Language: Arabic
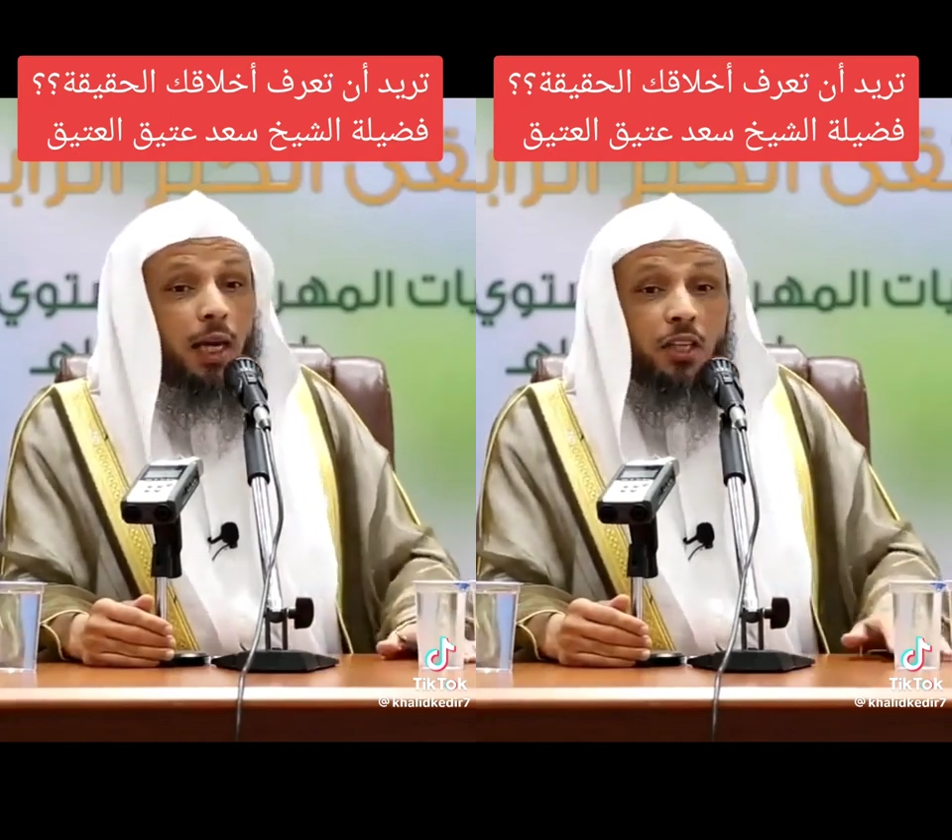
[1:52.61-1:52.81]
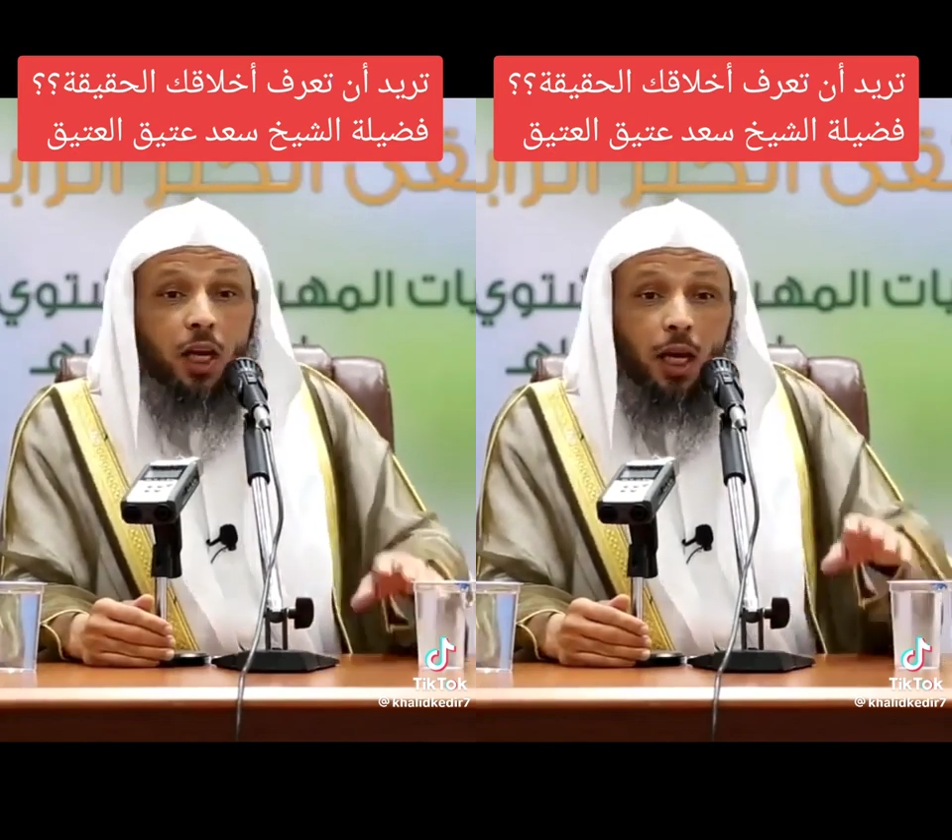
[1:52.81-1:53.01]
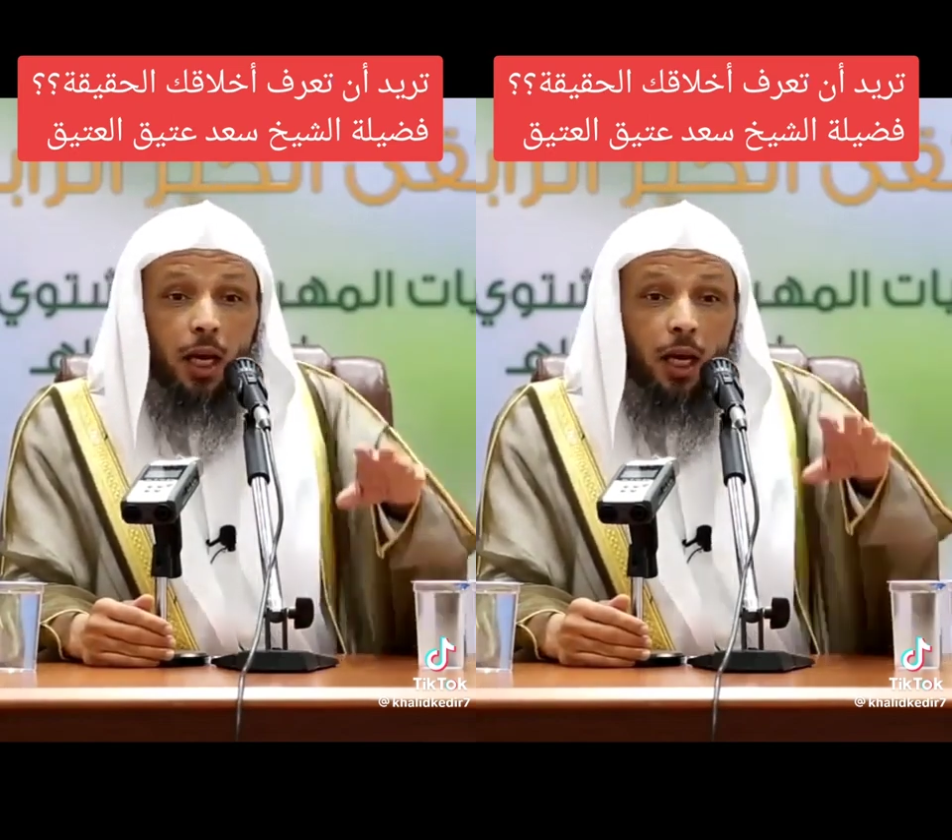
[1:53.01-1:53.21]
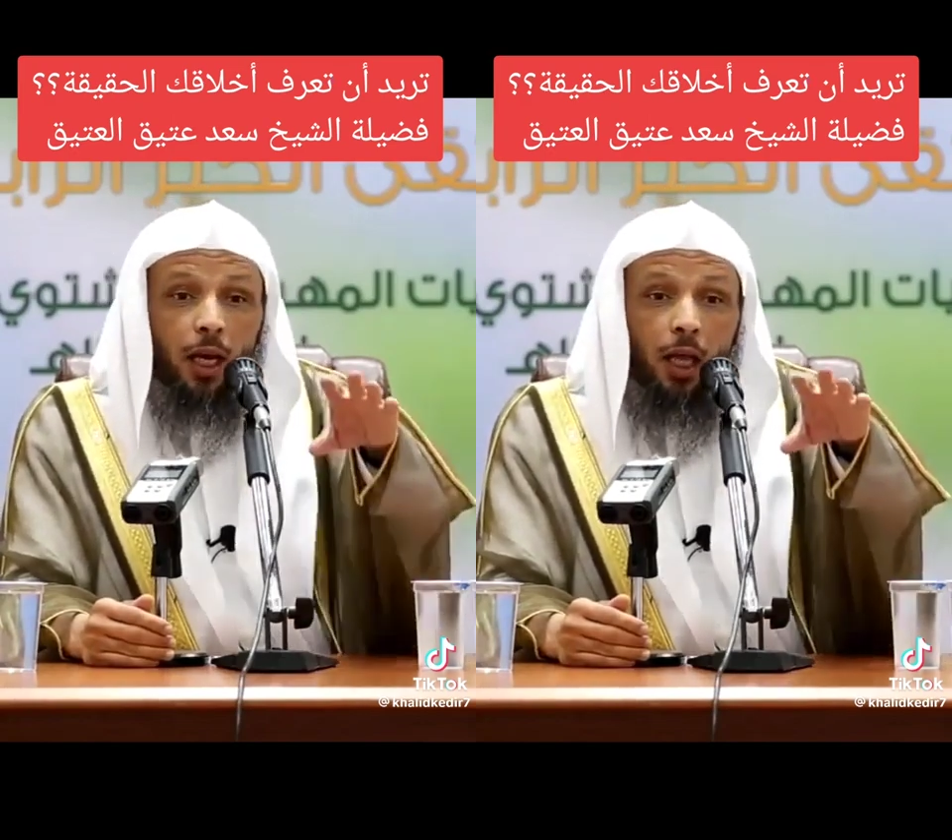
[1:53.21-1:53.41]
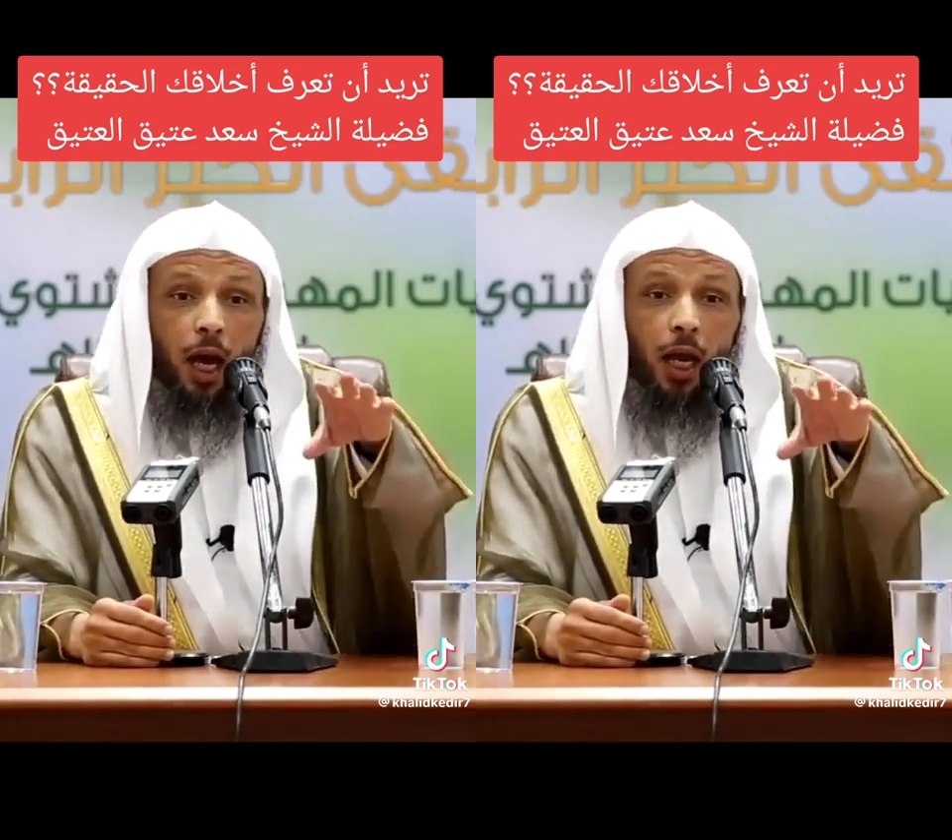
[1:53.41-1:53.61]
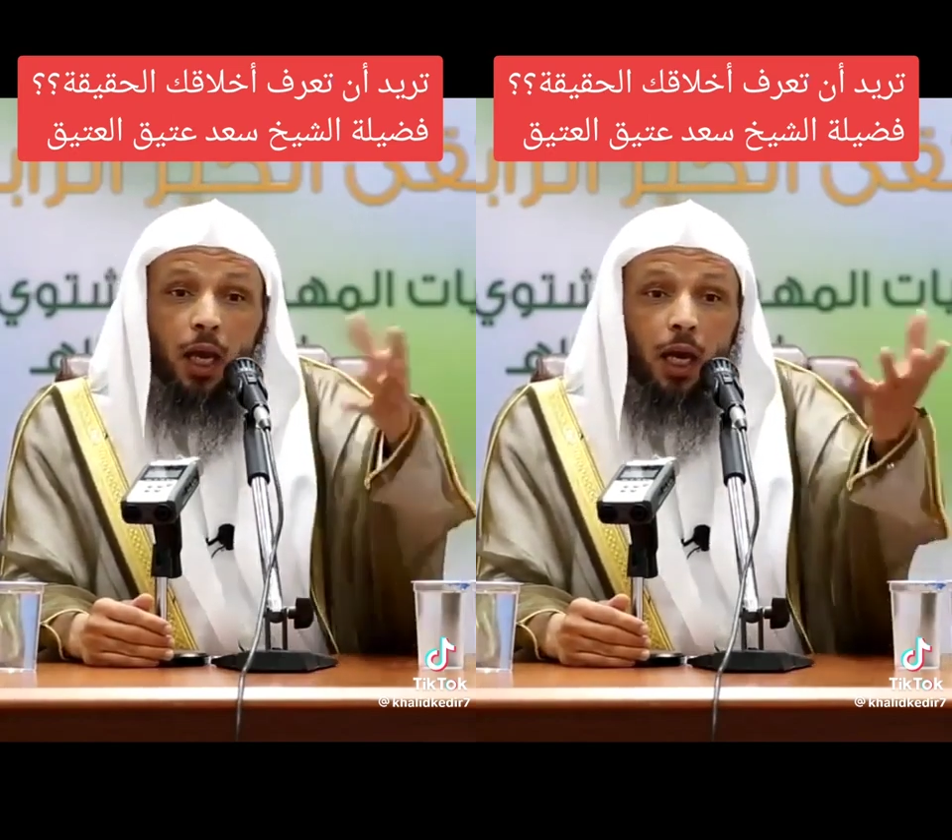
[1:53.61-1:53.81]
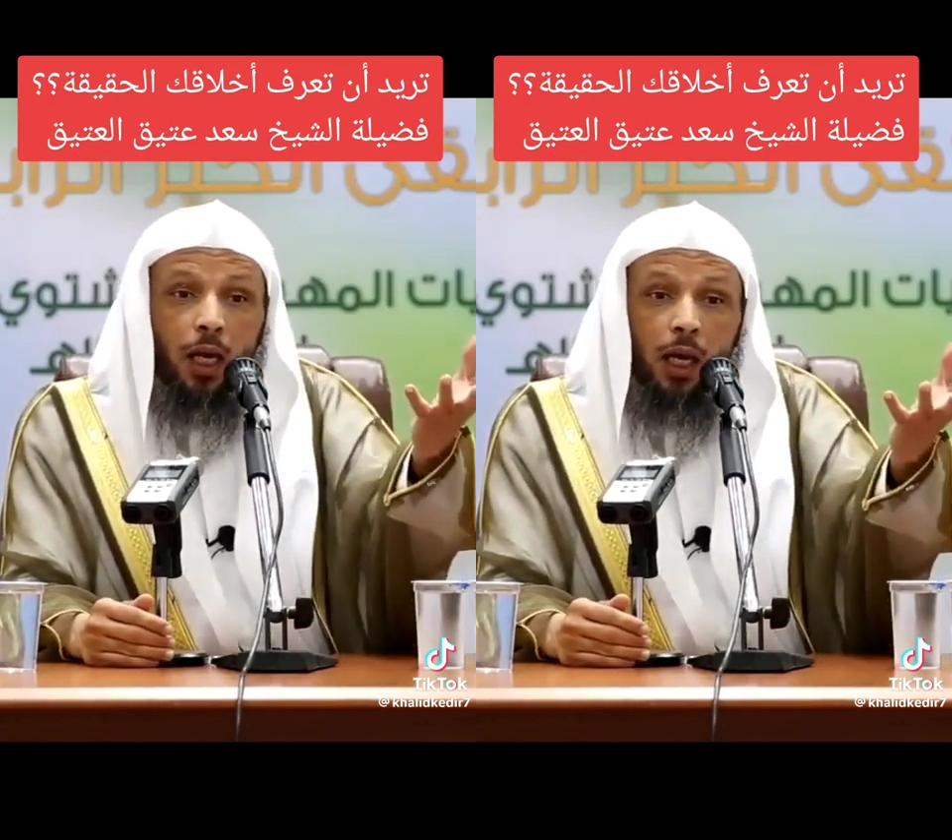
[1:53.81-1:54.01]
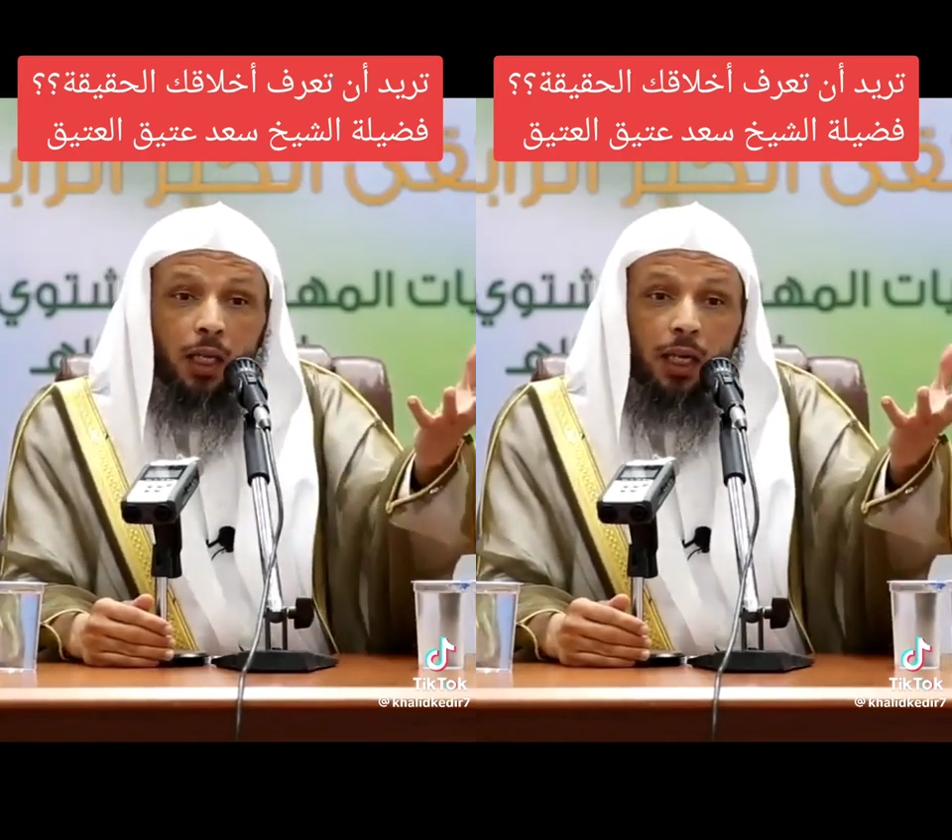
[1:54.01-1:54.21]
يا شيخ الله
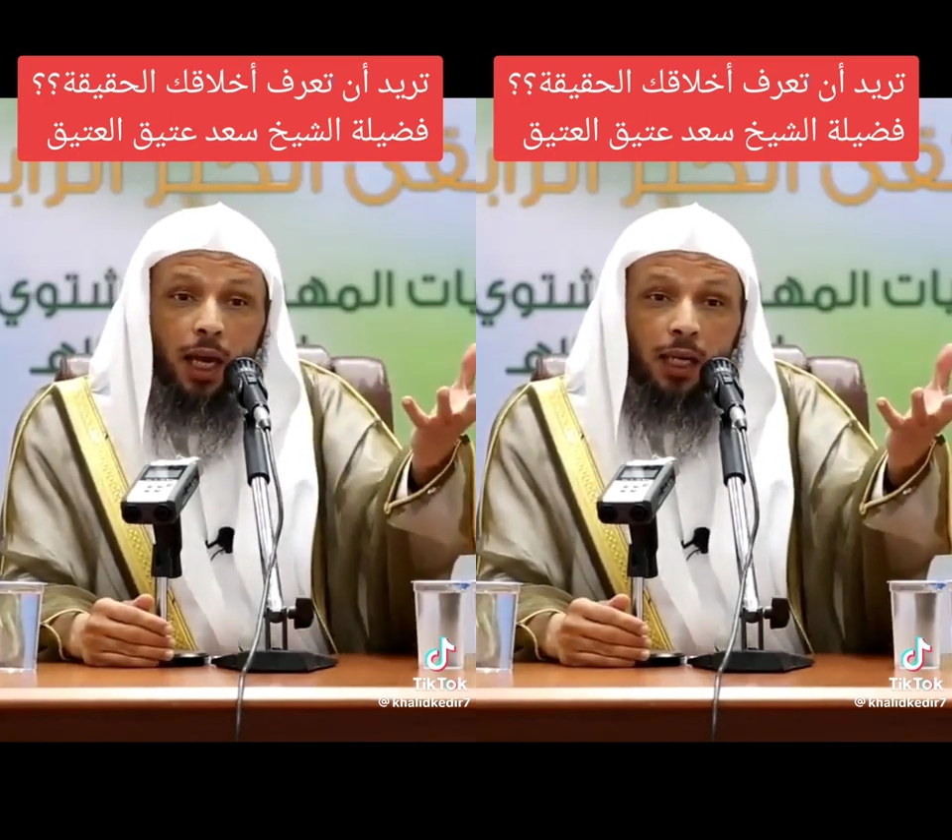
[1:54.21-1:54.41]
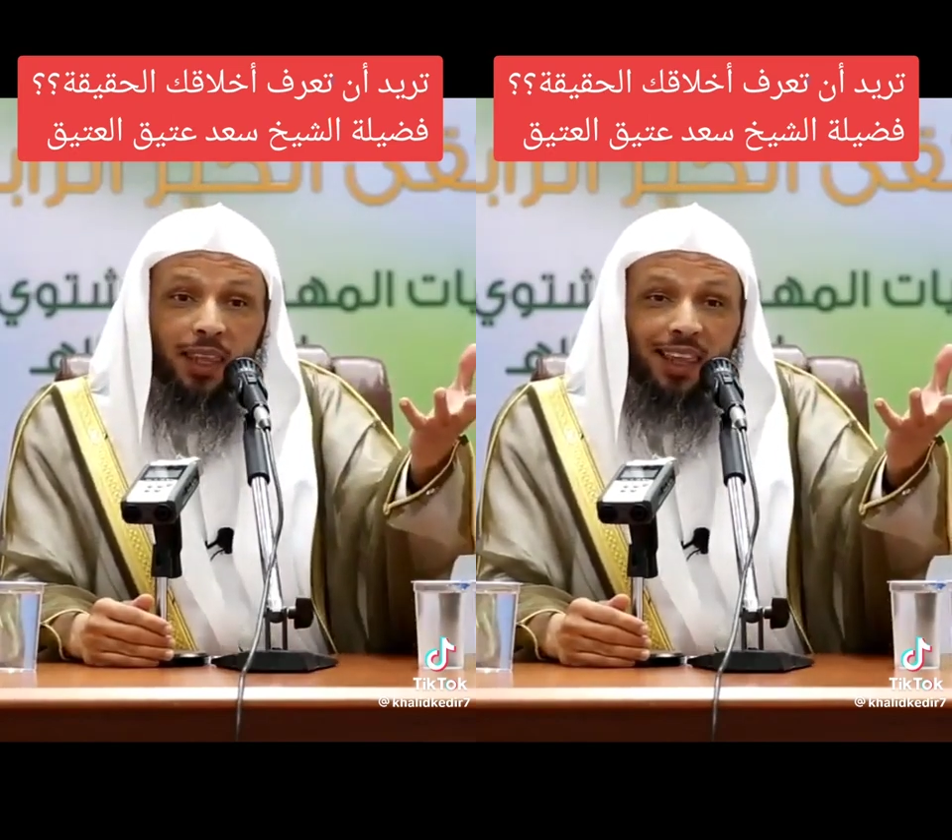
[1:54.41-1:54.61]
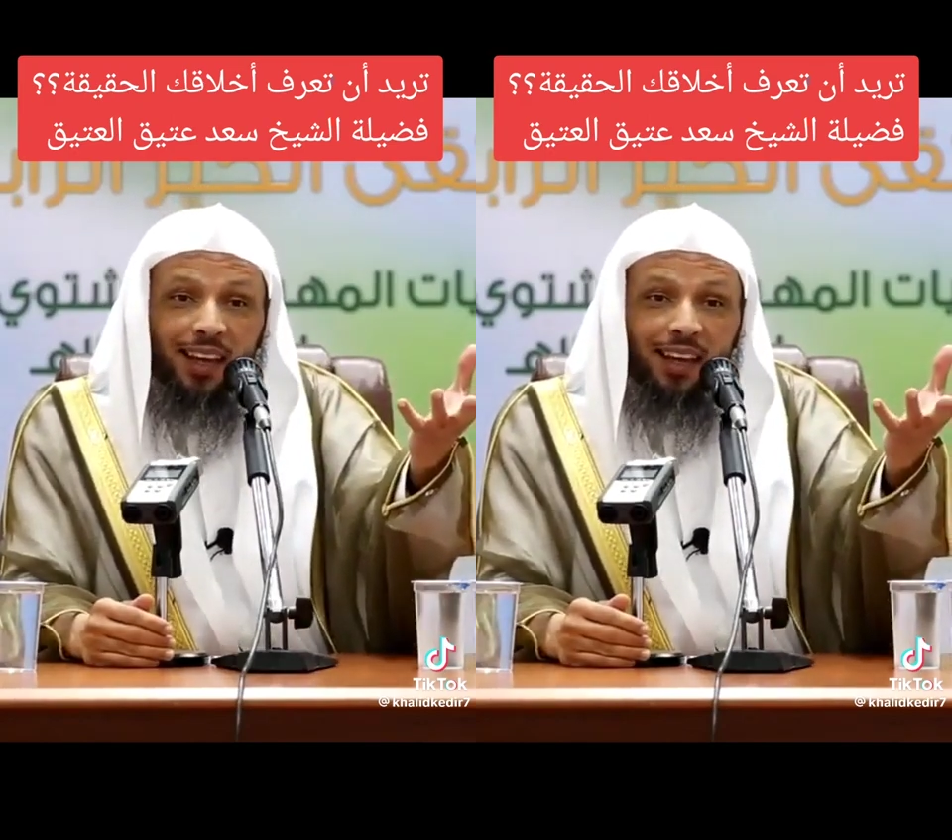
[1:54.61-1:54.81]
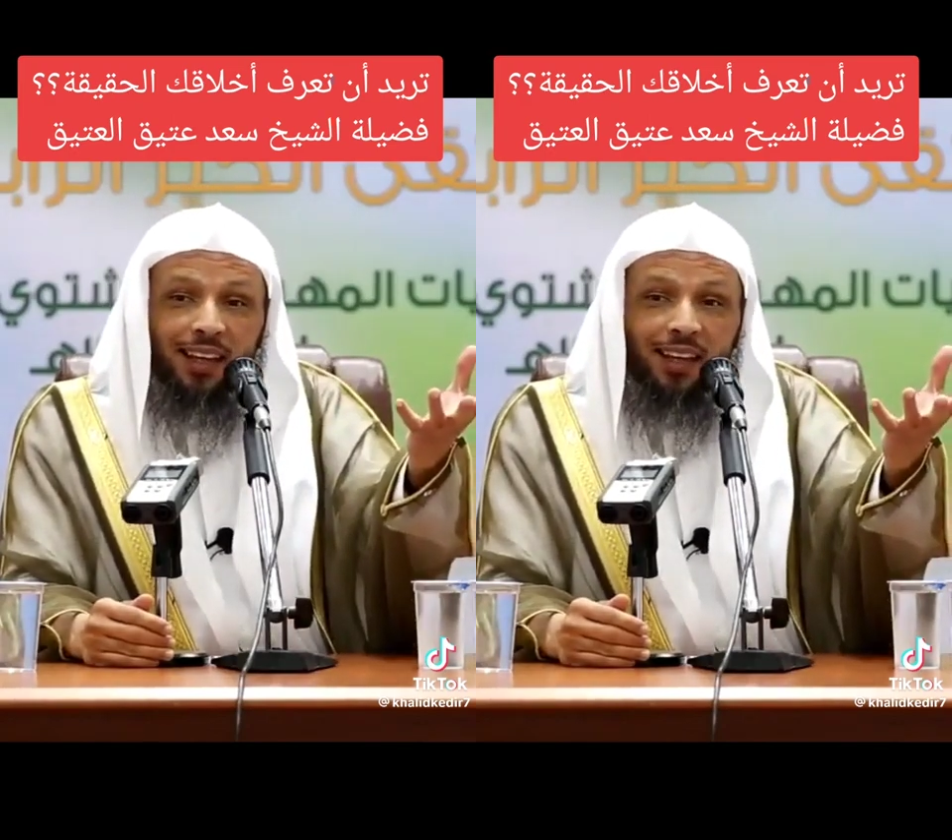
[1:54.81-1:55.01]
خلقني هكذا